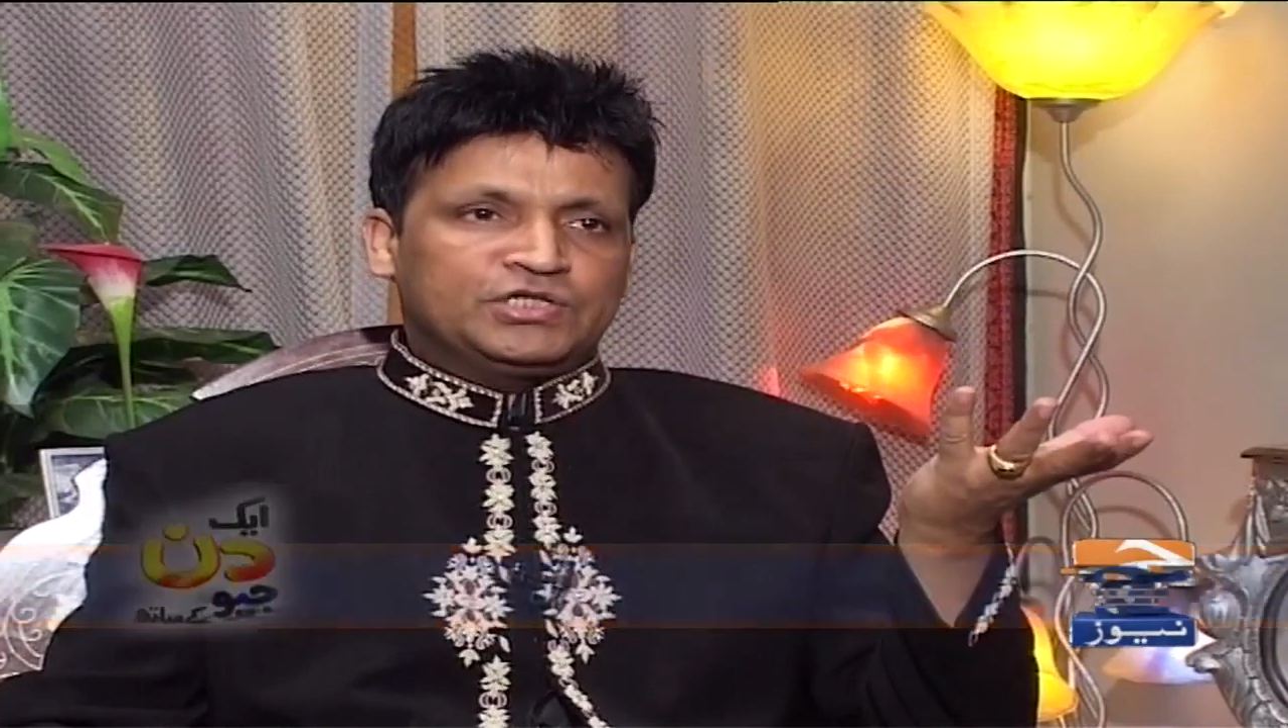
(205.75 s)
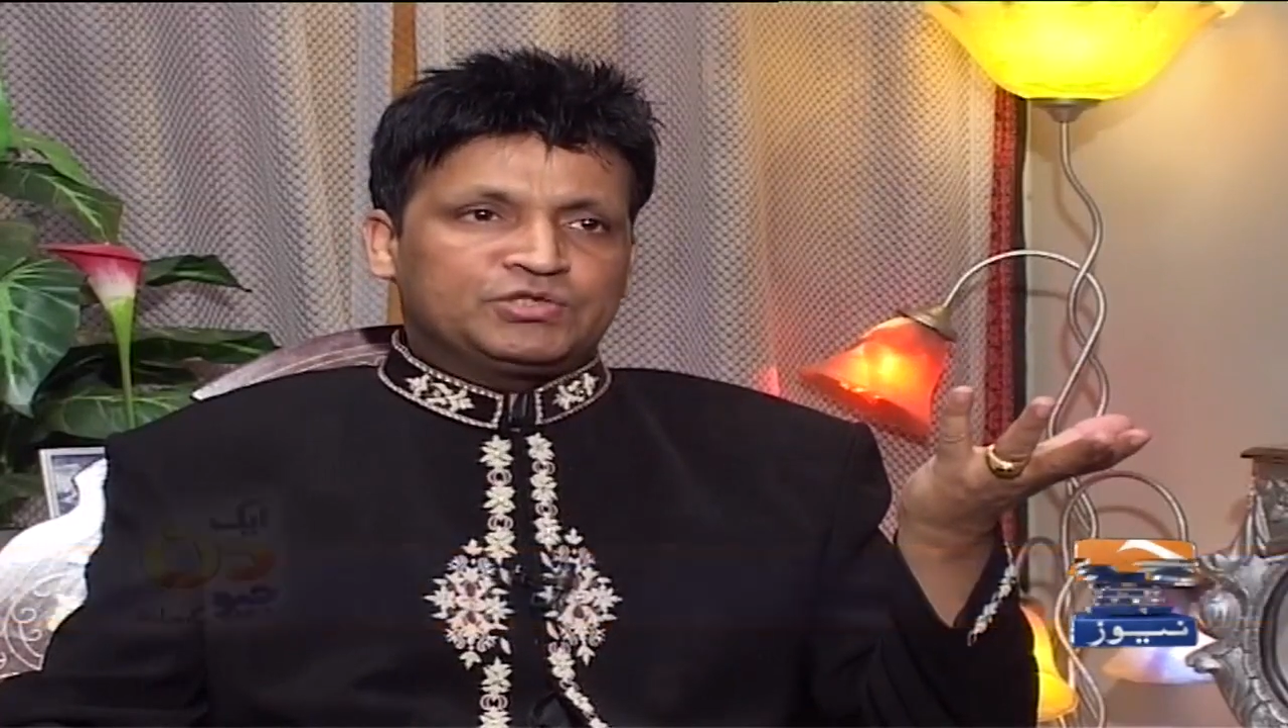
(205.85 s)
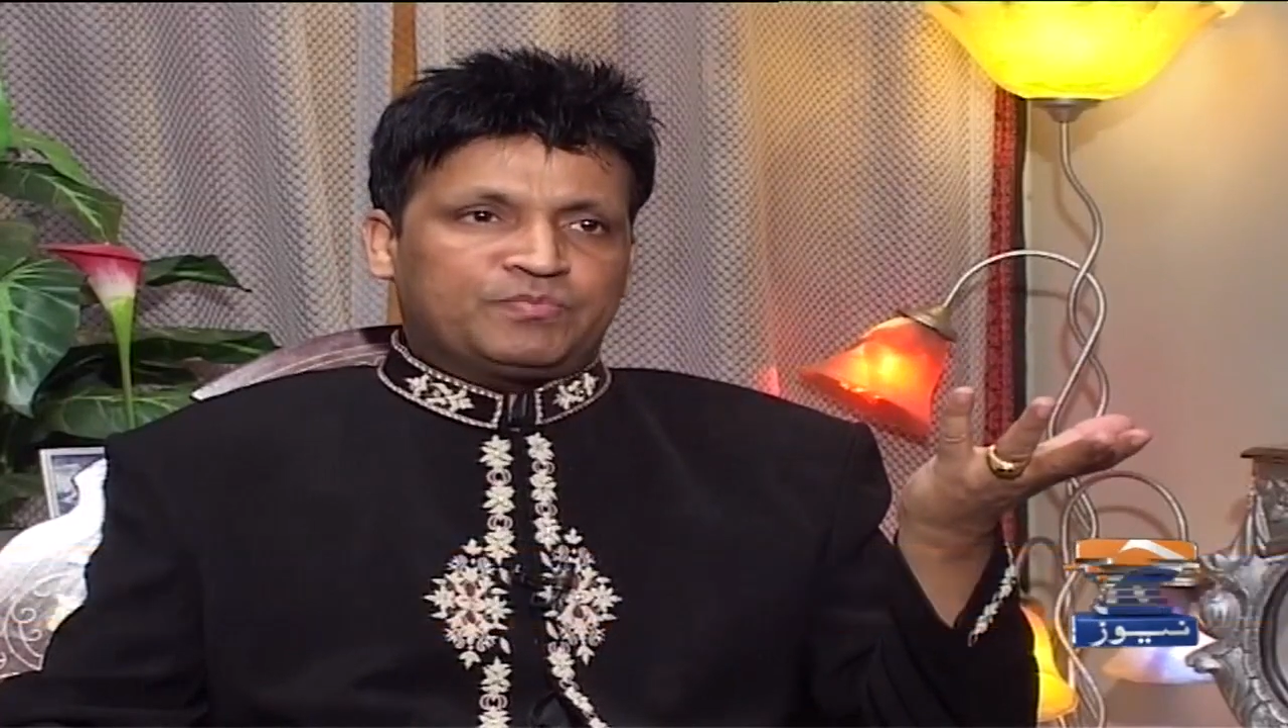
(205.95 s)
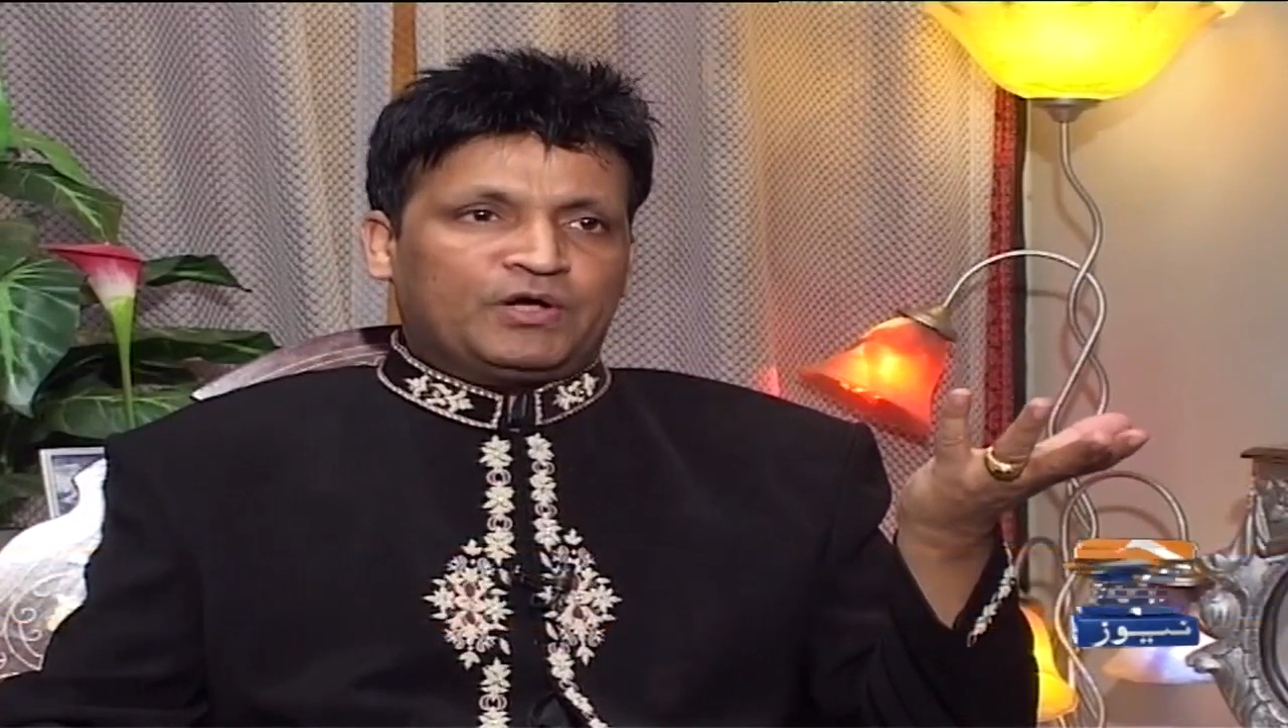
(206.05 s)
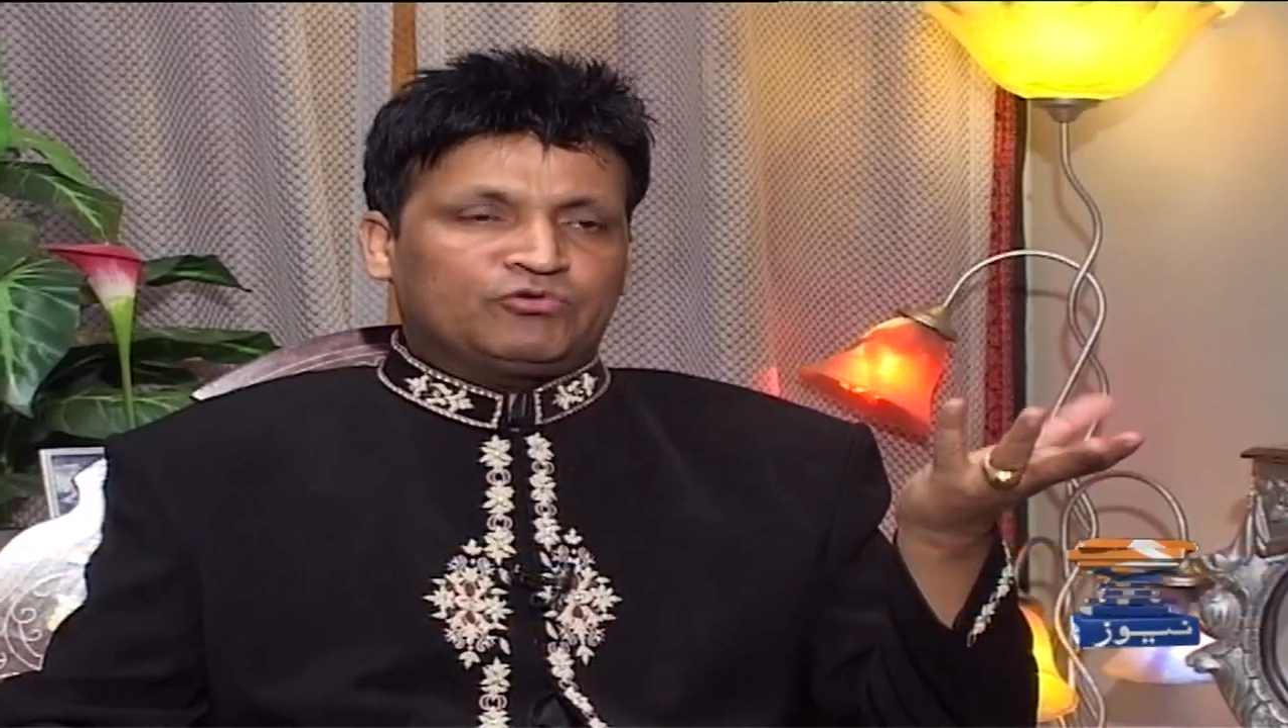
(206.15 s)
से
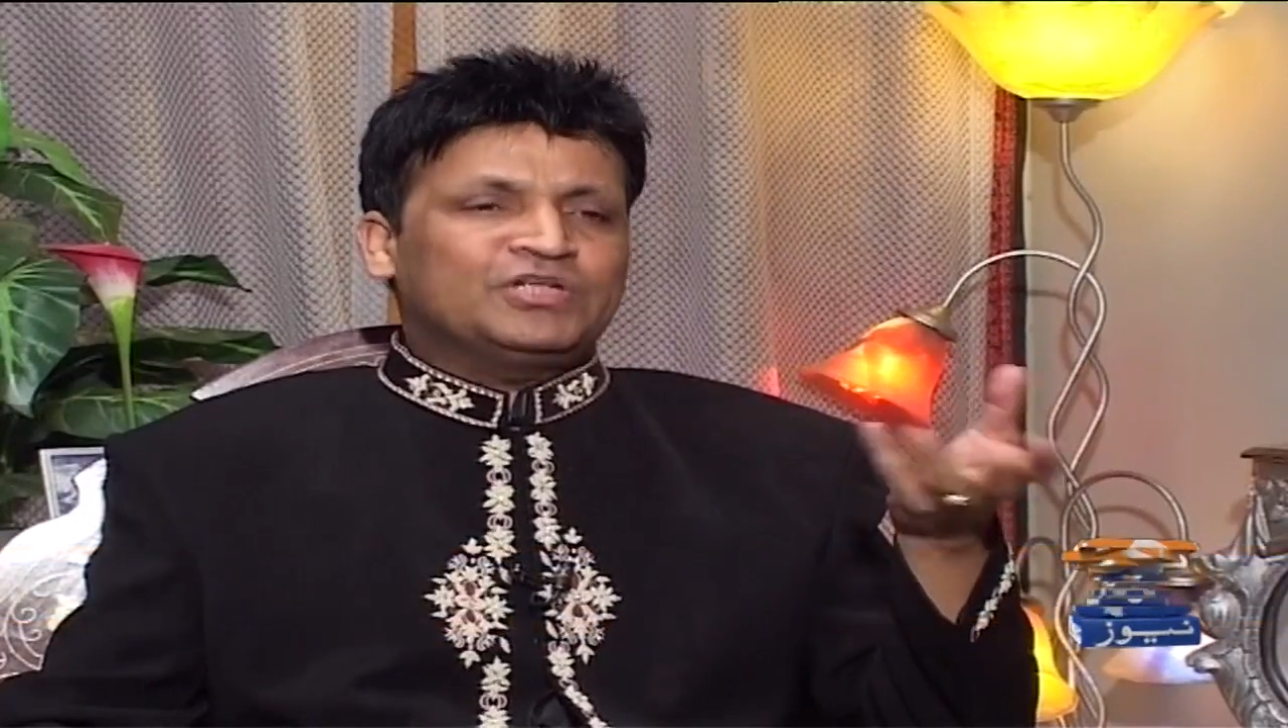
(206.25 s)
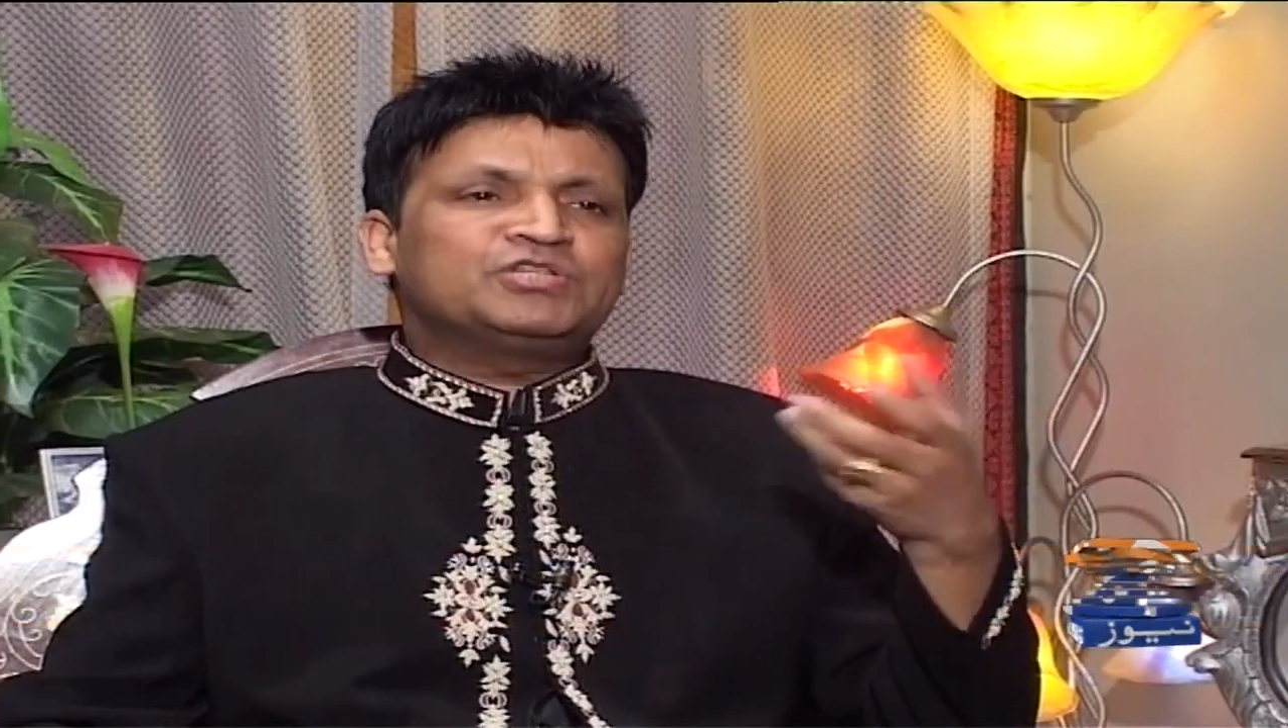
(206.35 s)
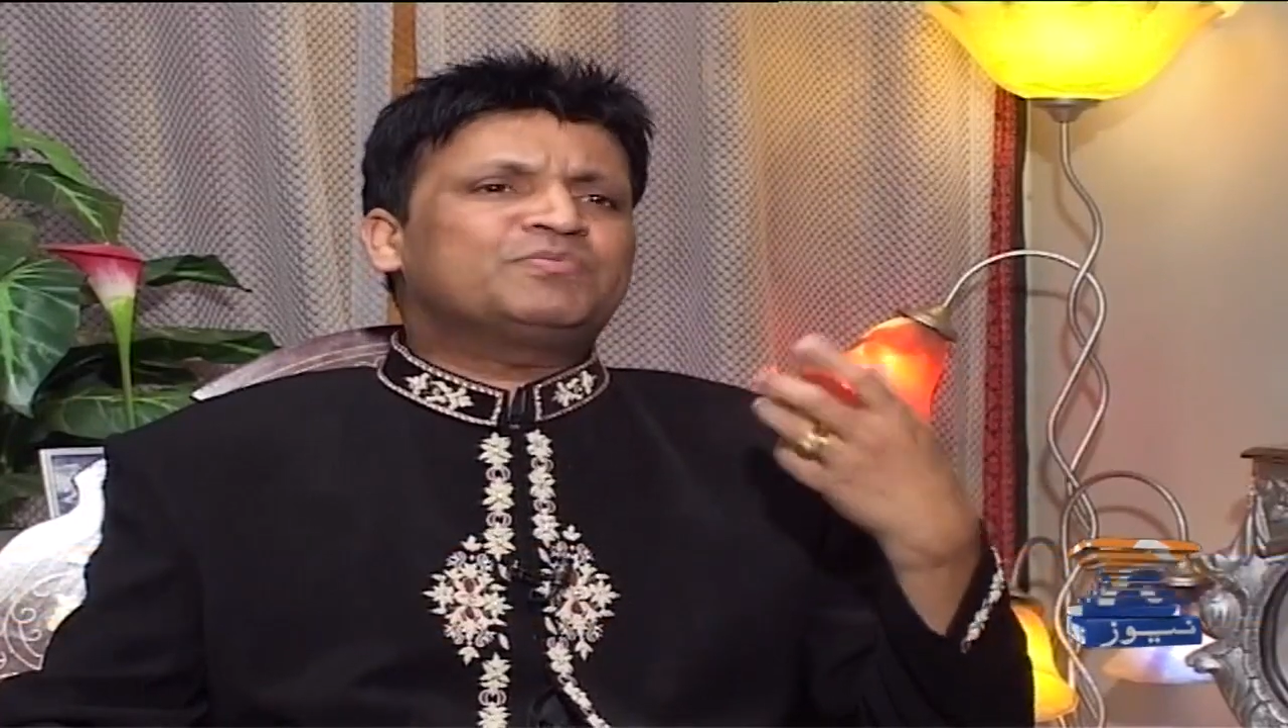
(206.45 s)
इंस्पायर होता है